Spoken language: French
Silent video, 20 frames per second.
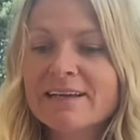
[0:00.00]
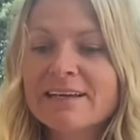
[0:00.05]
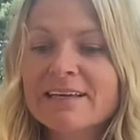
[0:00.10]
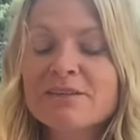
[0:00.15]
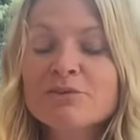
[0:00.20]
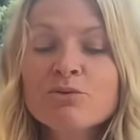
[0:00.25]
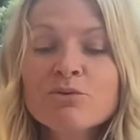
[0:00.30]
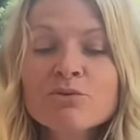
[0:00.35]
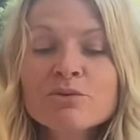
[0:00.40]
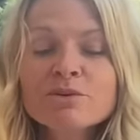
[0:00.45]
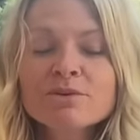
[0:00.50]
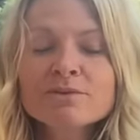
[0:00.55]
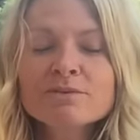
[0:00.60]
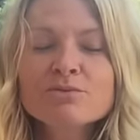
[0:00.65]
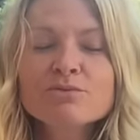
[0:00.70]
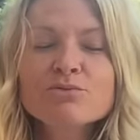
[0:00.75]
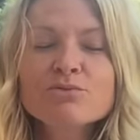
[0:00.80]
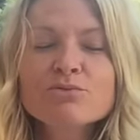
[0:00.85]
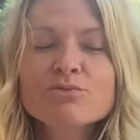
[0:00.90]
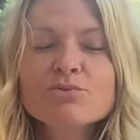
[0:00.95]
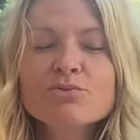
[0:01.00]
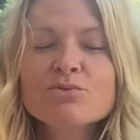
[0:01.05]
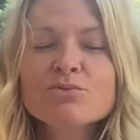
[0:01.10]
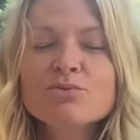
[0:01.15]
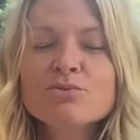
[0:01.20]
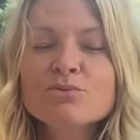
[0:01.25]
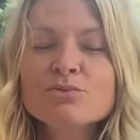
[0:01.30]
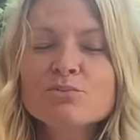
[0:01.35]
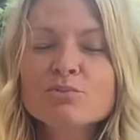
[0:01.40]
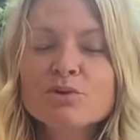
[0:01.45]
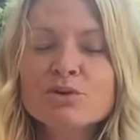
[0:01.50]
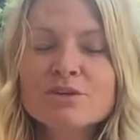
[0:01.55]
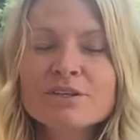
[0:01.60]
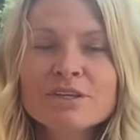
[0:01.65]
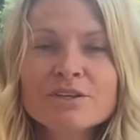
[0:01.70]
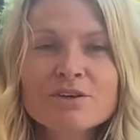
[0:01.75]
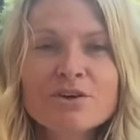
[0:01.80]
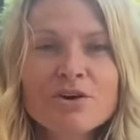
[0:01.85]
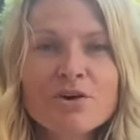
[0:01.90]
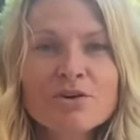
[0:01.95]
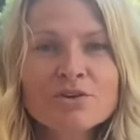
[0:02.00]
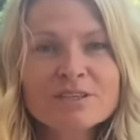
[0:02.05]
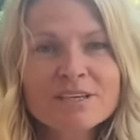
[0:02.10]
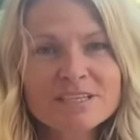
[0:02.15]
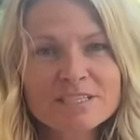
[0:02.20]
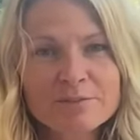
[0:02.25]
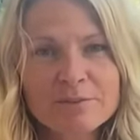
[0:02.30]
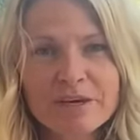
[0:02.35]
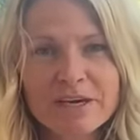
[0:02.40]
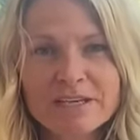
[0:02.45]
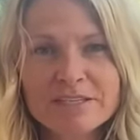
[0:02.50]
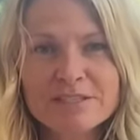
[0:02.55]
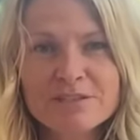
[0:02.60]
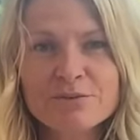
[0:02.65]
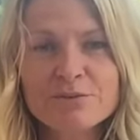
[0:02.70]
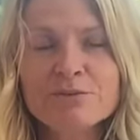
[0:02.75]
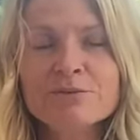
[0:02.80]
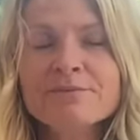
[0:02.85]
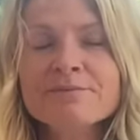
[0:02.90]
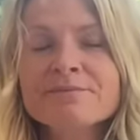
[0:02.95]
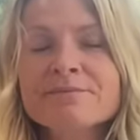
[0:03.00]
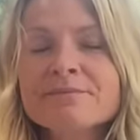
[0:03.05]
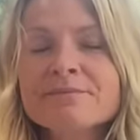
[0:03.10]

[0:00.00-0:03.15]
Et donc, vous prenez une grande respiration